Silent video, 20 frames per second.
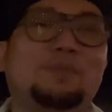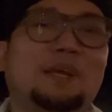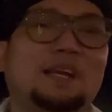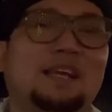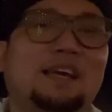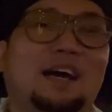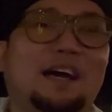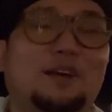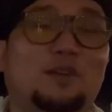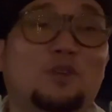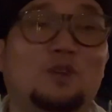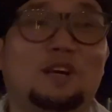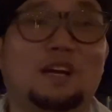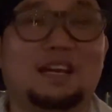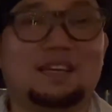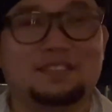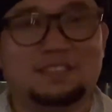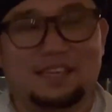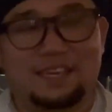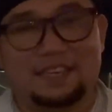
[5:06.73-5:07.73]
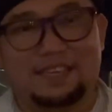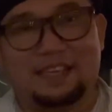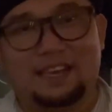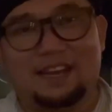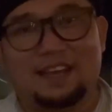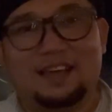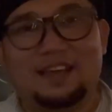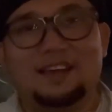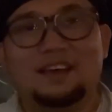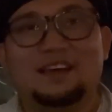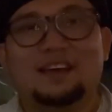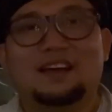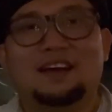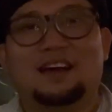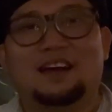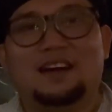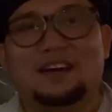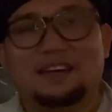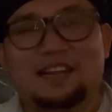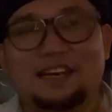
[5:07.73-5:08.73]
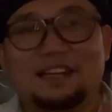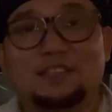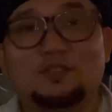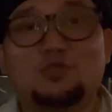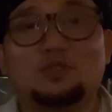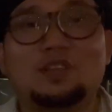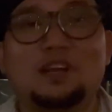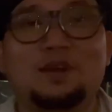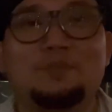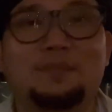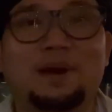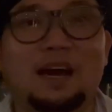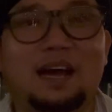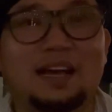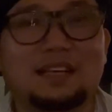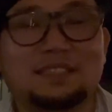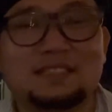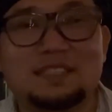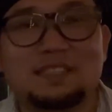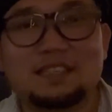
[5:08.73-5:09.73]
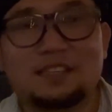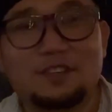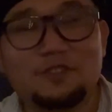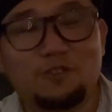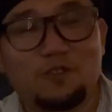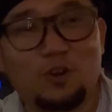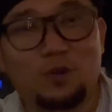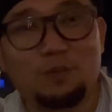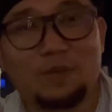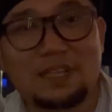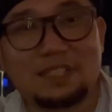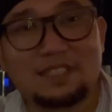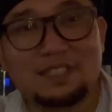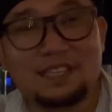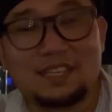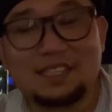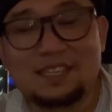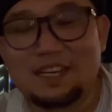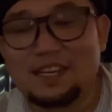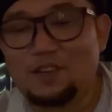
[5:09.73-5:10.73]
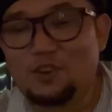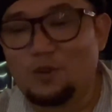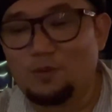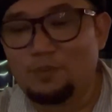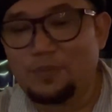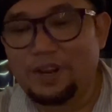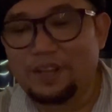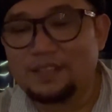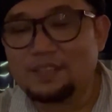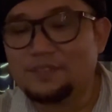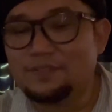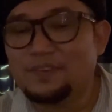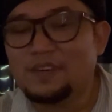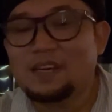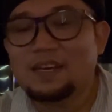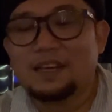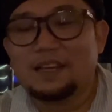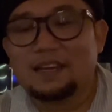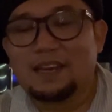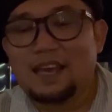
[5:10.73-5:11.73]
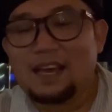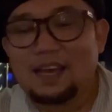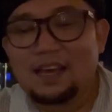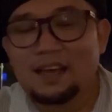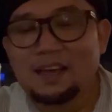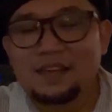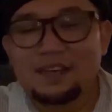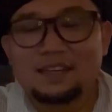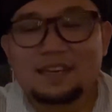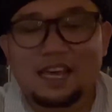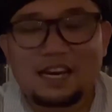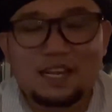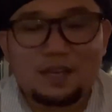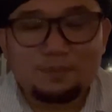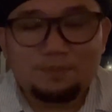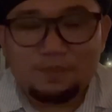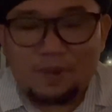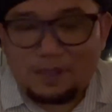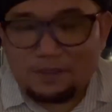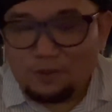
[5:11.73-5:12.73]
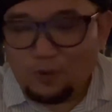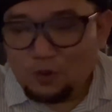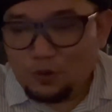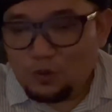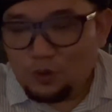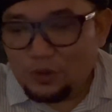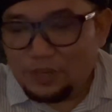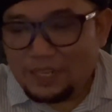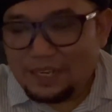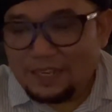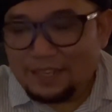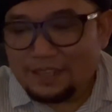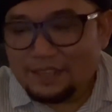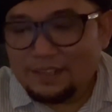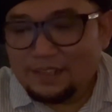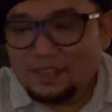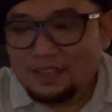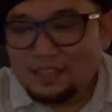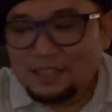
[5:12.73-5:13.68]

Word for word: pilihan orang saya kira uh, dan itu terima kasih informasinya jadi komprehensif nah dari empat foto ini